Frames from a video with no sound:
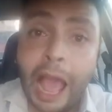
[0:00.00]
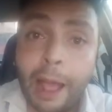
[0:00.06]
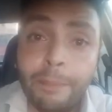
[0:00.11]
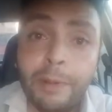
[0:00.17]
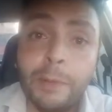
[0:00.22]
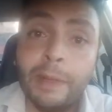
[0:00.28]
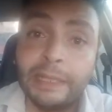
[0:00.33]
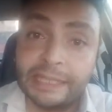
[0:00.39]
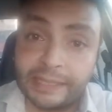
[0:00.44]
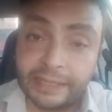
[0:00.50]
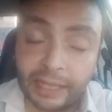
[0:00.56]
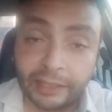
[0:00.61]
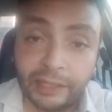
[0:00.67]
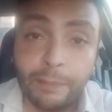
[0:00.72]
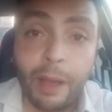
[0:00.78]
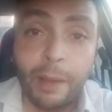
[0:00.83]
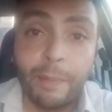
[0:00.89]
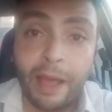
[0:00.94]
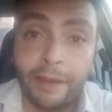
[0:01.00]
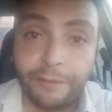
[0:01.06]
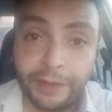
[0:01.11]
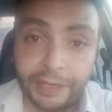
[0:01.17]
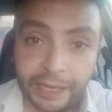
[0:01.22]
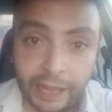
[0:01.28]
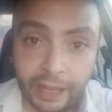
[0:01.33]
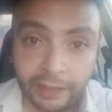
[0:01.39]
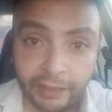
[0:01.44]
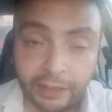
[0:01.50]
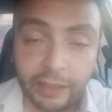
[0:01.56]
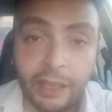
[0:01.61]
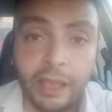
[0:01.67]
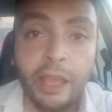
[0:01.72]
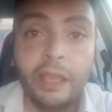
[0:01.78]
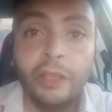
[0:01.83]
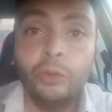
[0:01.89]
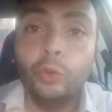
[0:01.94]
قبل ما تستخدمها مع فريقك
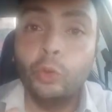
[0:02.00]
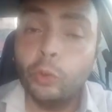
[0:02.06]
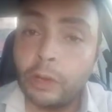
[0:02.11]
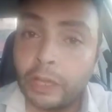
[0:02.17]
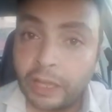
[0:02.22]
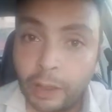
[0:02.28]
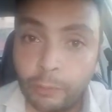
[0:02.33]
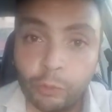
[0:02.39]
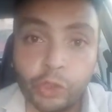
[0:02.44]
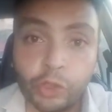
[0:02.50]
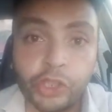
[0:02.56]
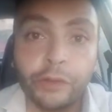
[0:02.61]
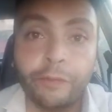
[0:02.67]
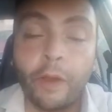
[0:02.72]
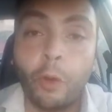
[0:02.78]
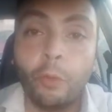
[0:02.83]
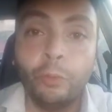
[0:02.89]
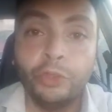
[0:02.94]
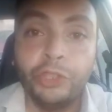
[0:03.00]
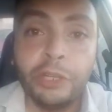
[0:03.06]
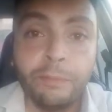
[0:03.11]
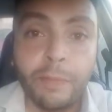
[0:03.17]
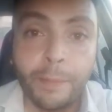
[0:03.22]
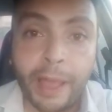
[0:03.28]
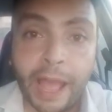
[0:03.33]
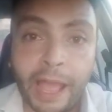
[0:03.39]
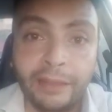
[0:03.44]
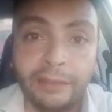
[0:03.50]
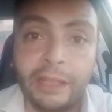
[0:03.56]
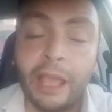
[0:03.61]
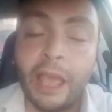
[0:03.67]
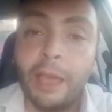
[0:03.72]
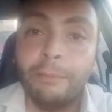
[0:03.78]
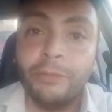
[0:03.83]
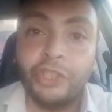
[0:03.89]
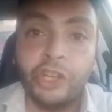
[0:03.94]
دورك كمشرف او مدير مبيعات
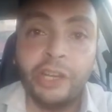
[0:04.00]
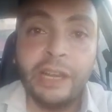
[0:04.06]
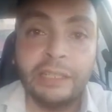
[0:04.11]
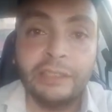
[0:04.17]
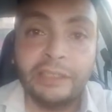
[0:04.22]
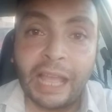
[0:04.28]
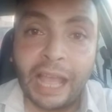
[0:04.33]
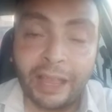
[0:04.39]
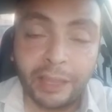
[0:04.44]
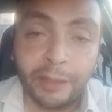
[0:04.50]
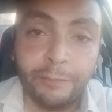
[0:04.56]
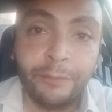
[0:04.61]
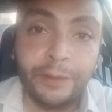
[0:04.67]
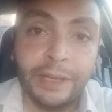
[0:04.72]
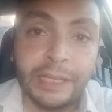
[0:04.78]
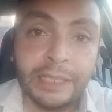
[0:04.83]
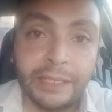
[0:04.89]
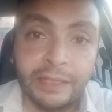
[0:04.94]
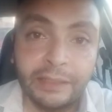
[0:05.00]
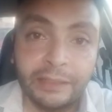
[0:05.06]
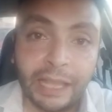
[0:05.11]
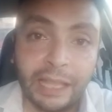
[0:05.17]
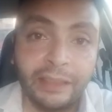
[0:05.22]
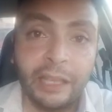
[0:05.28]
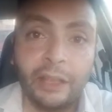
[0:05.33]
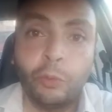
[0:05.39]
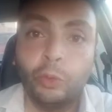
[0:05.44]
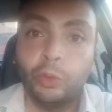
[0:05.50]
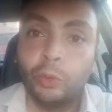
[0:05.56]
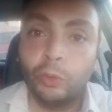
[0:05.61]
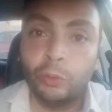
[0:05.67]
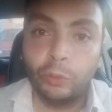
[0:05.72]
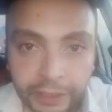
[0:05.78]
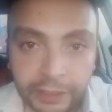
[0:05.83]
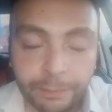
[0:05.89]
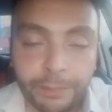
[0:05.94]
مش انك تتحكم في الناس اللي تحتك
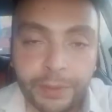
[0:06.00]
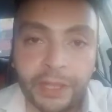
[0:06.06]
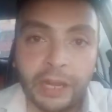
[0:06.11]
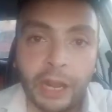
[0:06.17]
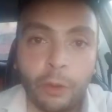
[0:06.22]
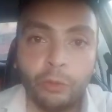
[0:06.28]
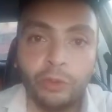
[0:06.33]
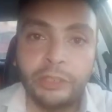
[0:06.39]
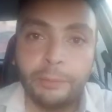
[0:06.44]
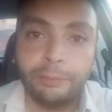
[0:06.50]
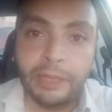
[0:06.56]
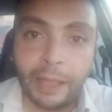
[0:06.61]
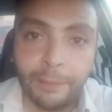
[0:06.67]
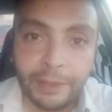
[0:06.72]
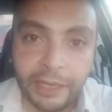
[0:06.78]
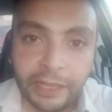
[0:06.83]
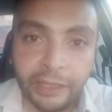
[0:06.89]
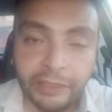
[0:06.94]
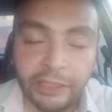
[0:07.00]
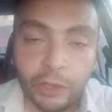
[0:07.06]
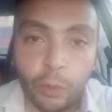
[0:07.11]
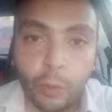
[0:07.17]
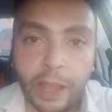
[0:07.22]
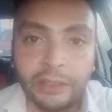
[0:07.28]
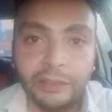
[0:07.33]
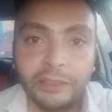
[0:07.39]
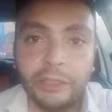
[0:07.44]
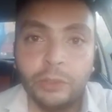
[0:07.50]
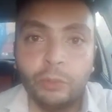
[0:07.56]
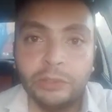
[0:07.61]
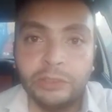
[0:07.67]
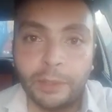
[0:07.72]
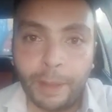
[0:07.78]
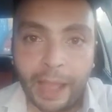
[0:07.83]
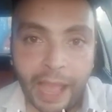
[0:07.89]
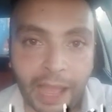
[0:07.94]
وتقول فين امبارح وانت بتعمل ايه دلوقتي
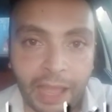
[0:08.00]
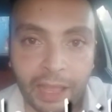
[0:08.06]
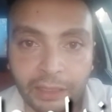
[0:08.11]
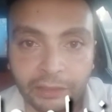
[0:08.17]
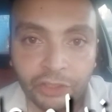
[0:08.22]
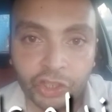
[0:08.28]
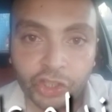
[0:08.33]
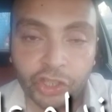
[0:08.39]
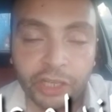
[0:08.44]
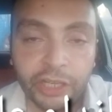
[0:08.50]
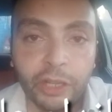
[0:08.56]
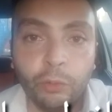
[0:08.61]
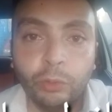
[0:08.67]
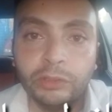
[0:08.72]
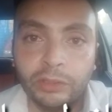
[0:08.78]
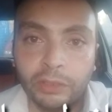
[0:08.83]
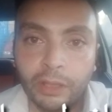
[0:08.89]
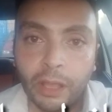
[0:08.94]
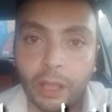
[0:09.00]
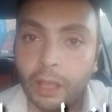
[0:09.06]
وانت ما حققتش ليه وانت